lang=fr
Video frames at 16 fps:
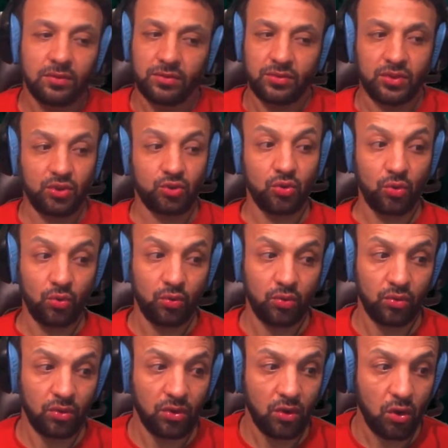Chaud.
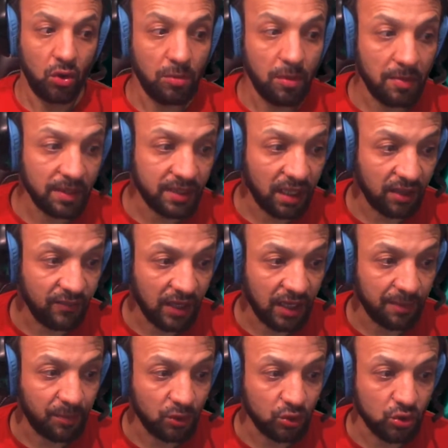Au moment d'arriver à
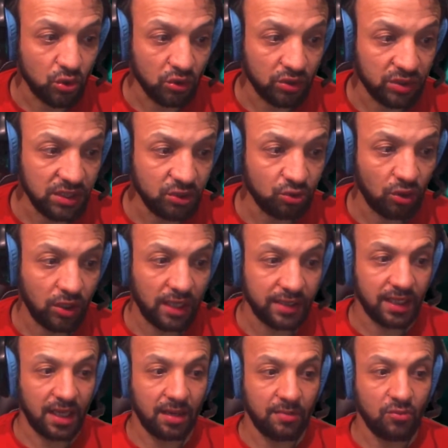la porte de sortie, je regarde
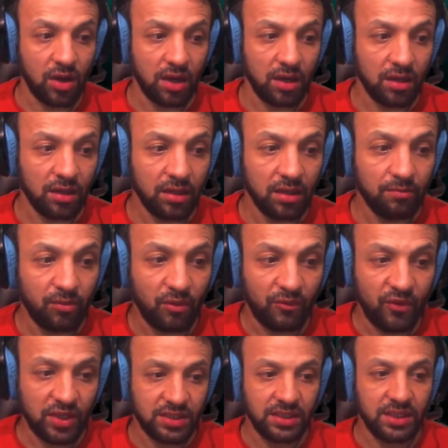derrière moi pour
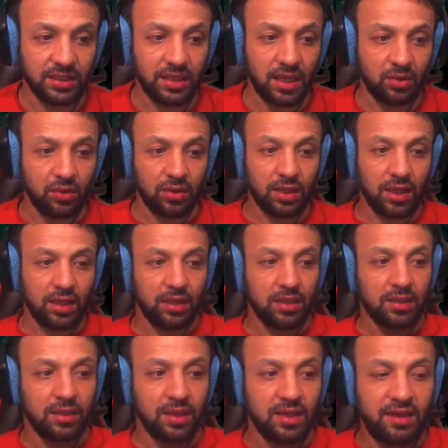voir s'il était encore là.
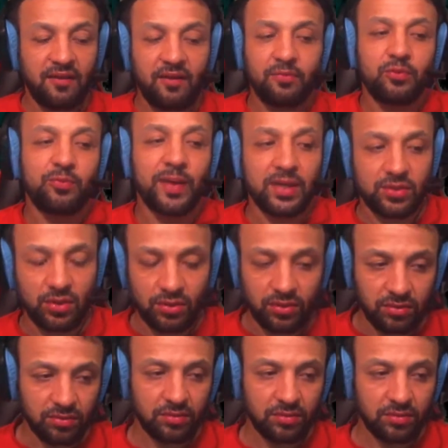Il n'y avait plus personne.